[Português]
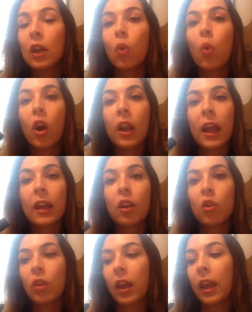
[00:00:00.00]
O
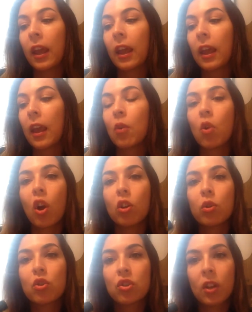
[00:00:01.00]
Oregon é, é um
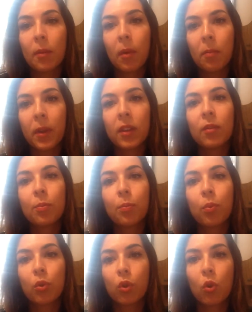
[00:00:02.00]
óleo extremamente
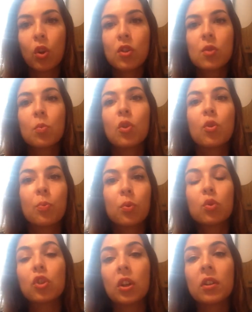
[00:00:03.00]
poderoso, muito
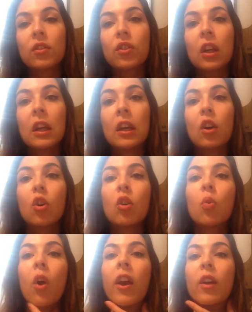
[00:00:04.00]
potente. O,
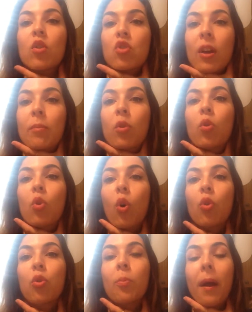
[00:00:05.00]
o Oregon já me
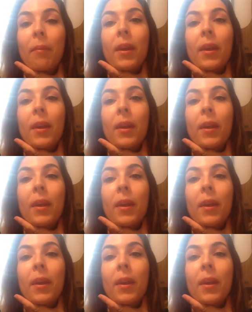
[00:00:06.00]
curou de uma